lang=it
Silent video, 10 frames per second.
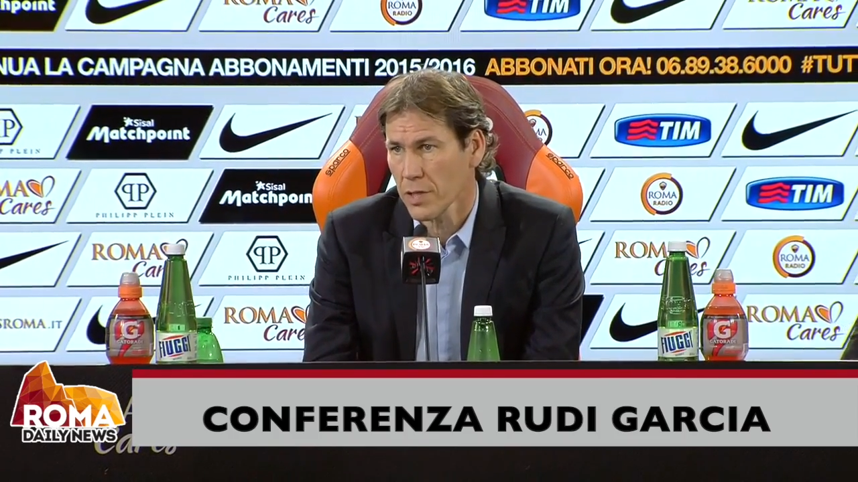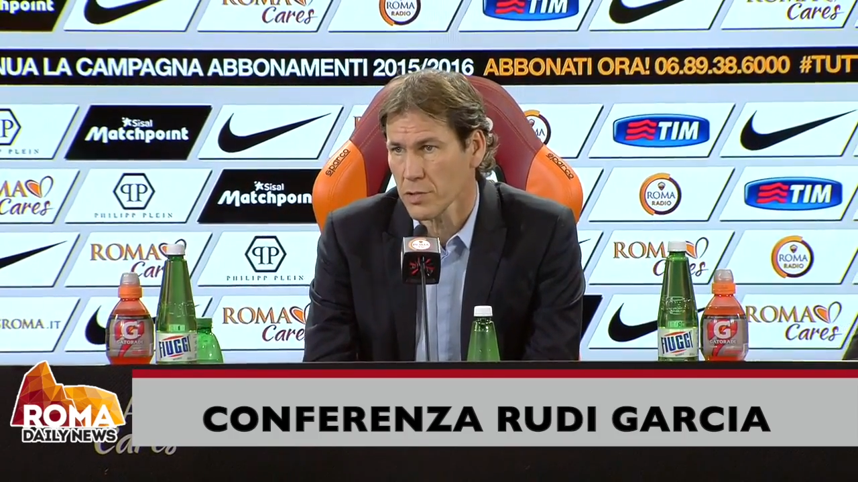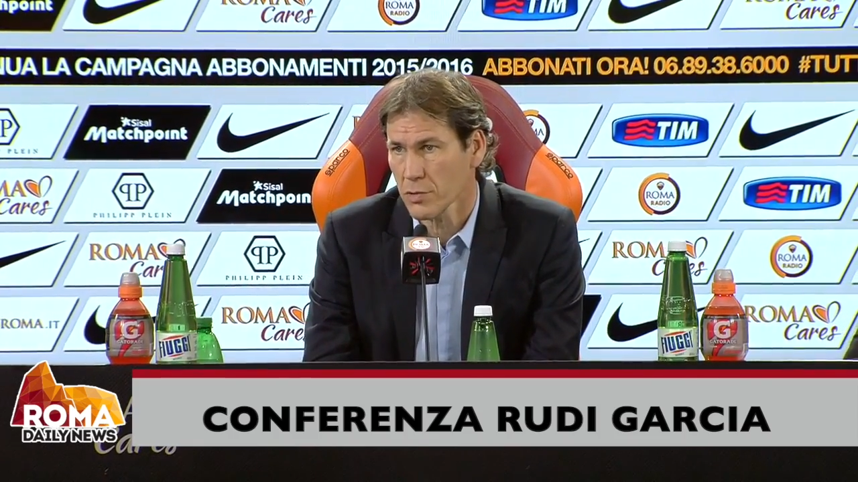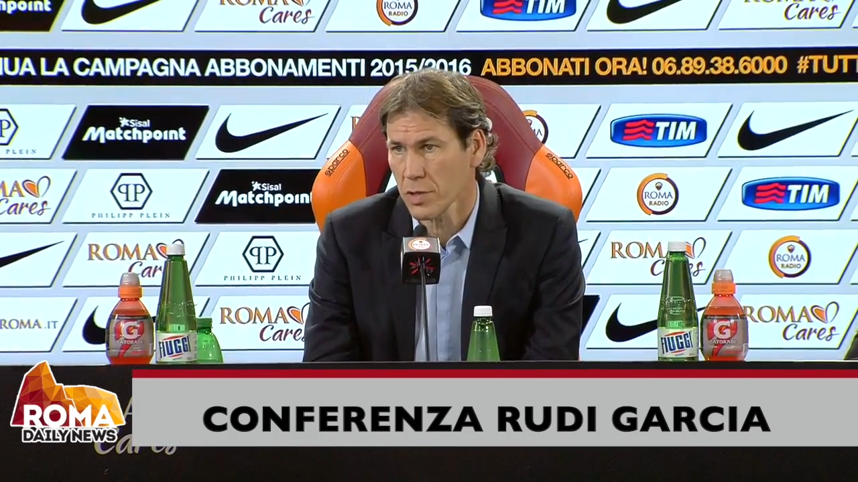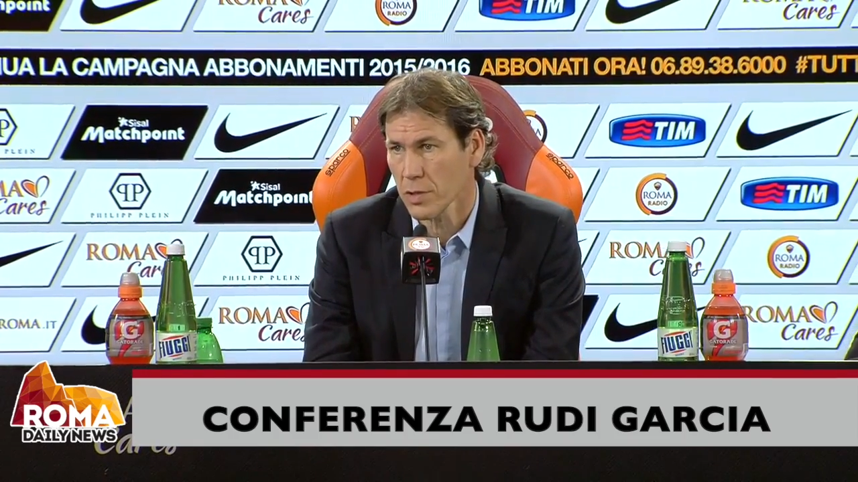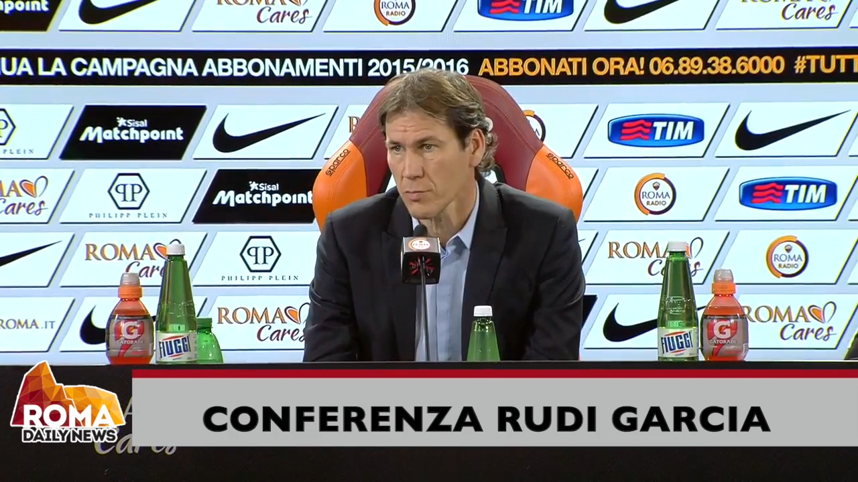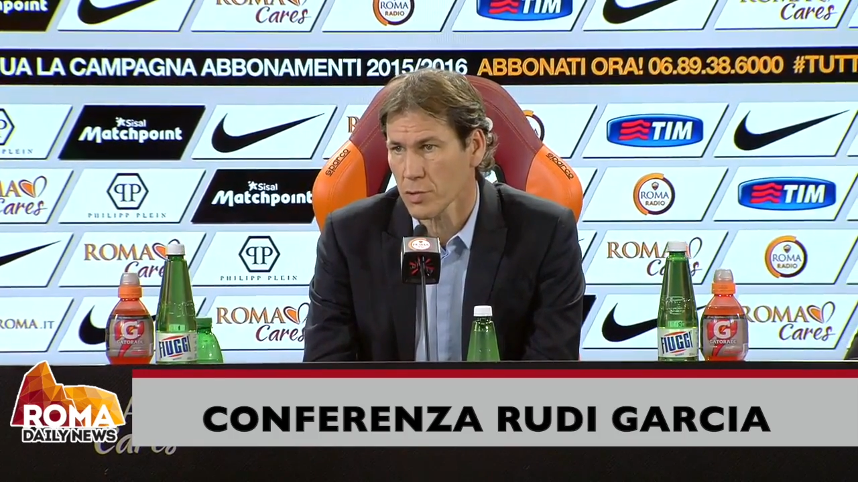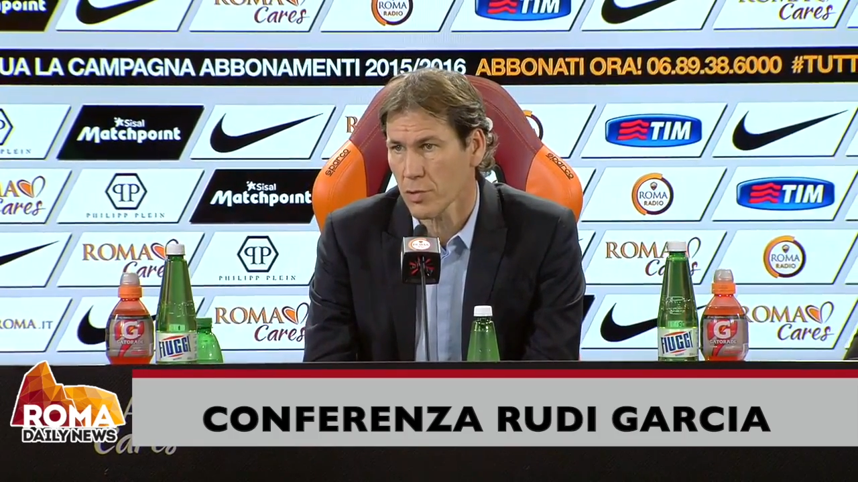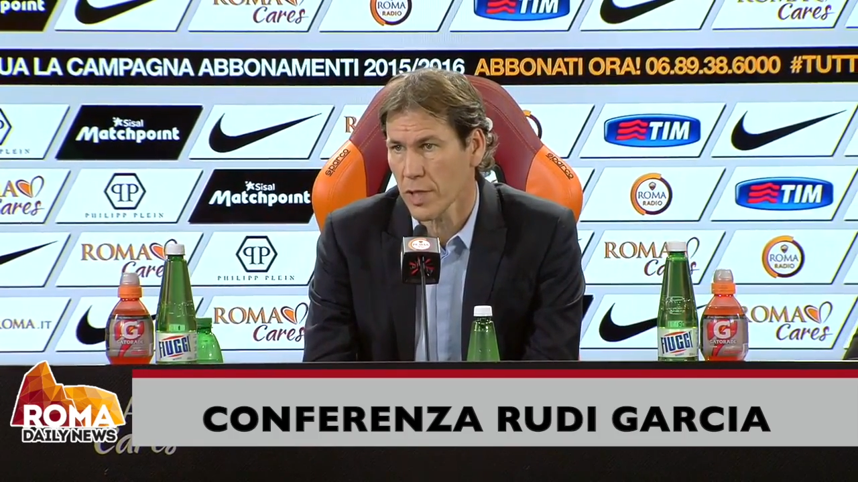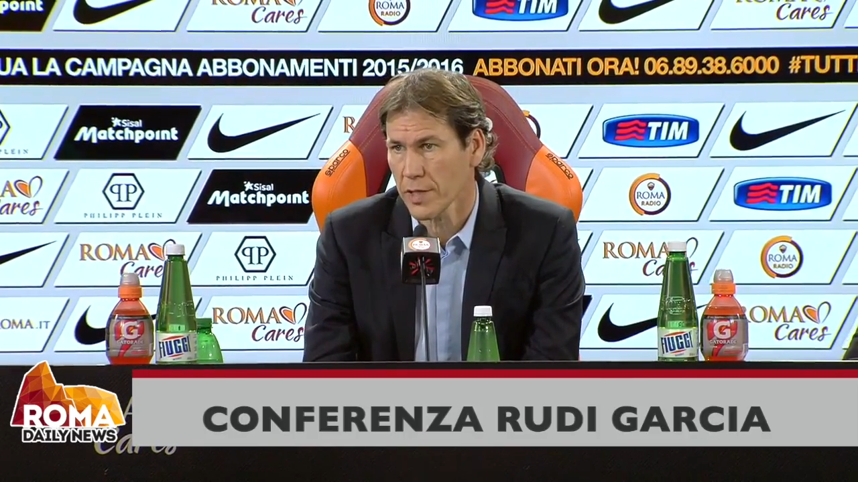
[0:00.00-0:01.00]
lesione
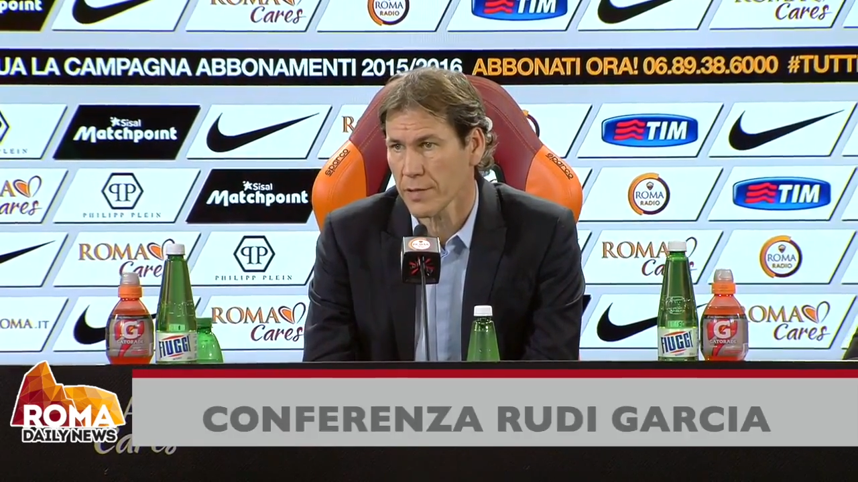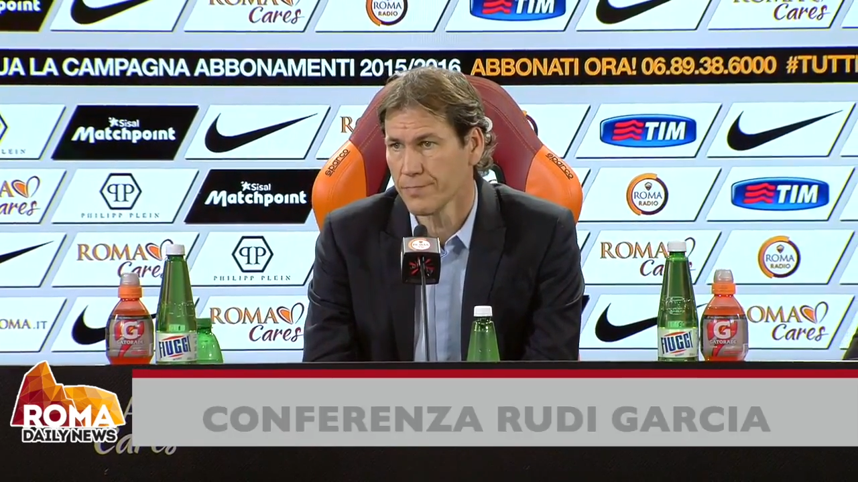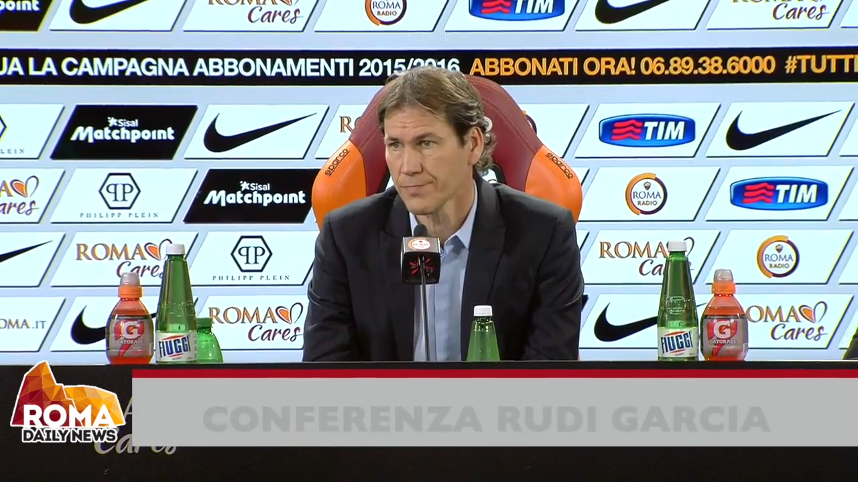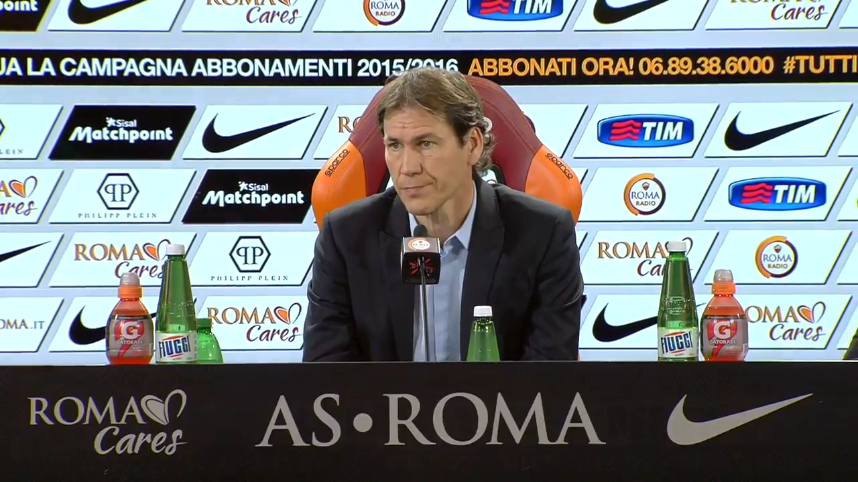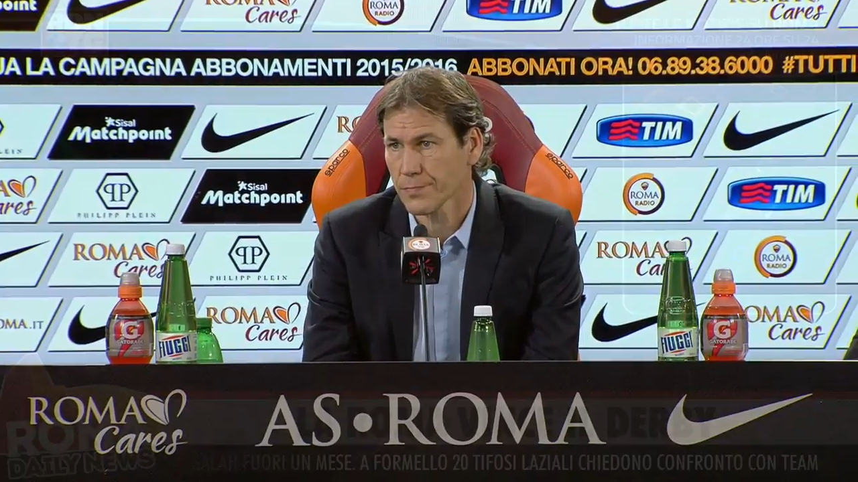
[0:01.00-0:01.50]
muscolare.